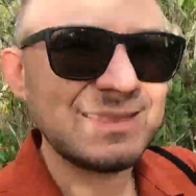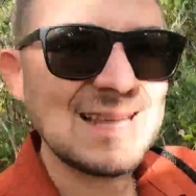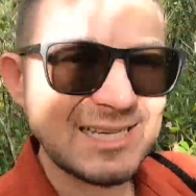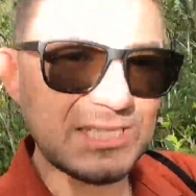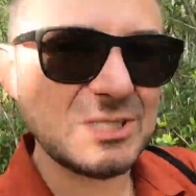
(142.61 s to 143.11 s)

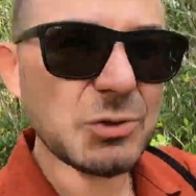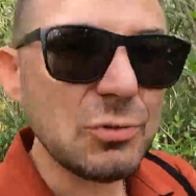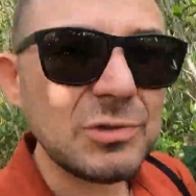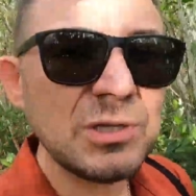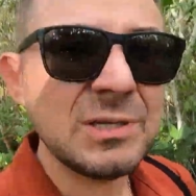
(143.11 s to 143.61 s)
das ist
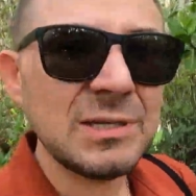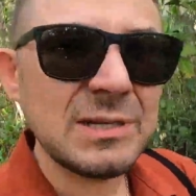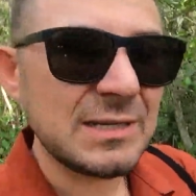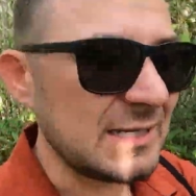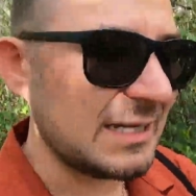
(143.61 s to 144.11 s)
gut
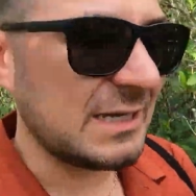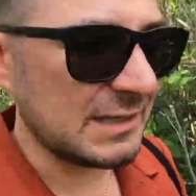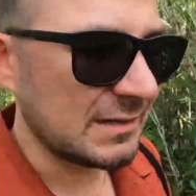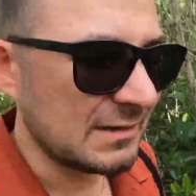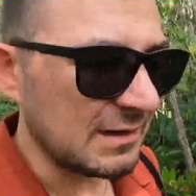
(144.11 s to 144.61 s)

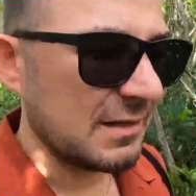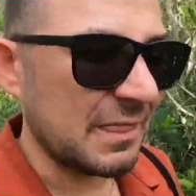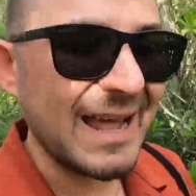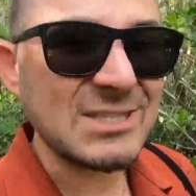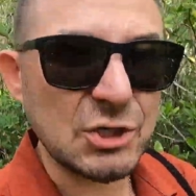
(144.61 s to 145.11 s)
i
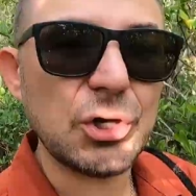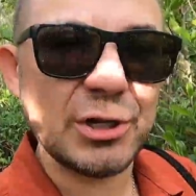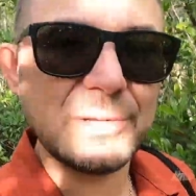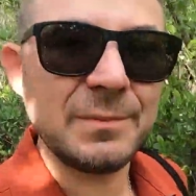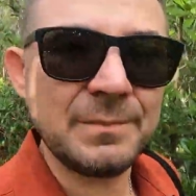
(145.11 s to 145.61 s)
that's
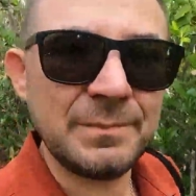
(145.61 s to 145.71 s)
good,